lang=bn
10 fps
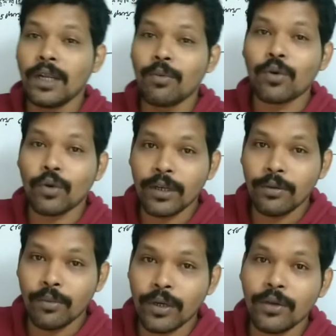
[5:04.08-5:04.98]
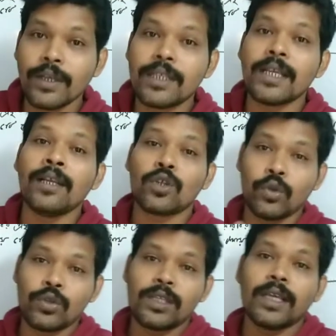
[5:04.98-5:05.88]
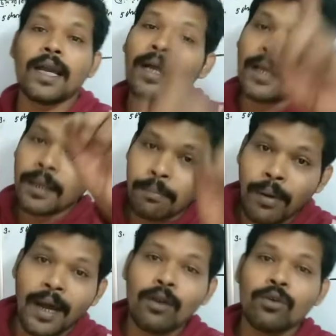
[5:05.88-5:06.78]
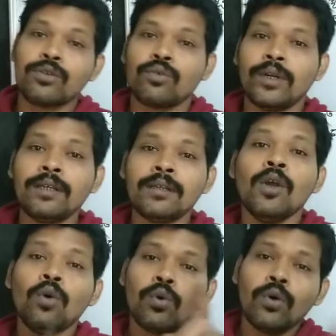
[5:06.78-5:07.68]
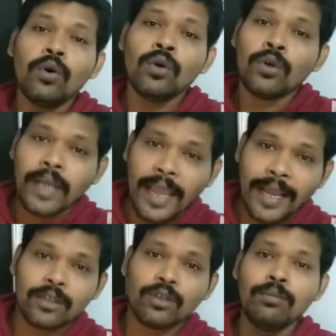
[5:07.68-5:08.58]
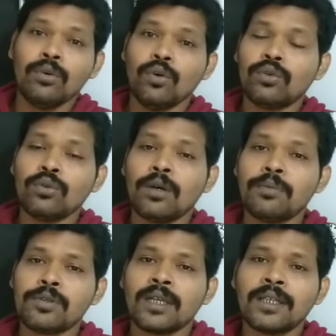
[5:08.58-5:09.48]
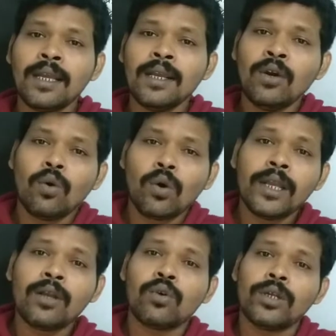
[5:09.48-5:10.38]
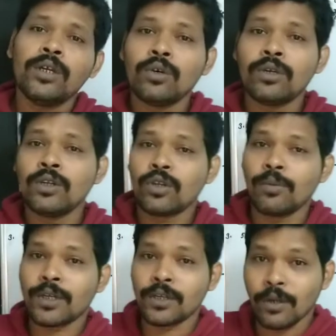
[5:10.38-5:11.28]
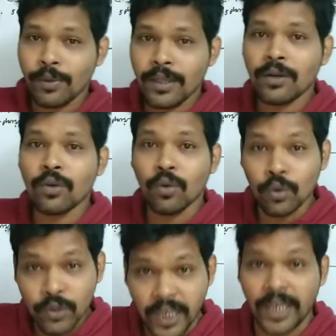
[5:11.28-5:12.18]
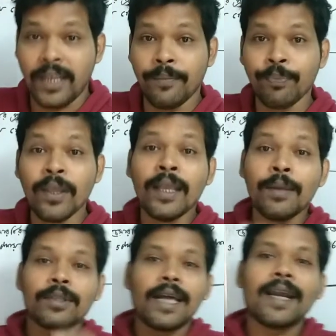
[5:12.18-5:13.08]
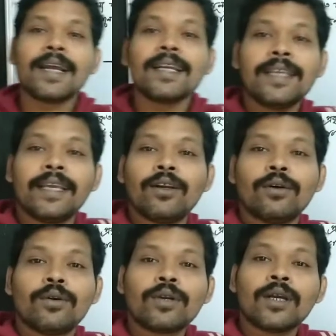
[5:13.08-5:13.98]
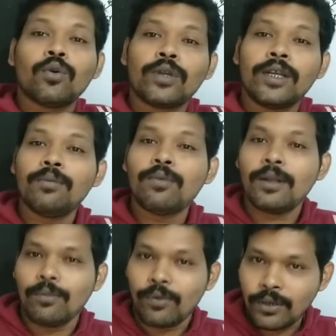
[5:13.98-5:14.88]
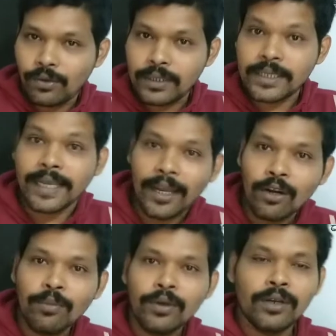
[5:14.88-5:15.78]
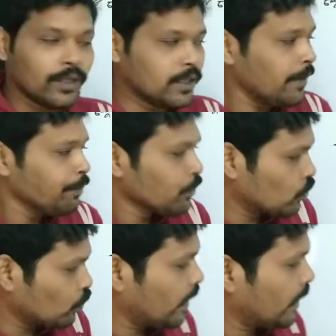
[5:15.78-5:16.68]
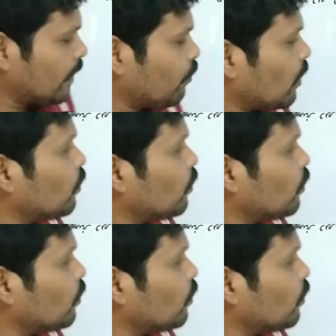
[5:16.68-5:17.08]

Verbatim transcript: এবং কঠিন মনে হয়েছে স্বস্তিকা ভালো স্টুডেন্ট ও একদম নতুন অবস্থাতে অনেক কঠিন কঠিন সমস্যার সমাধান করছে এবং তার কাছে এই অঙ্কটা কঠিন বলে মনে হয়েছে কেন মনে হয়েছে যদি এটা বলা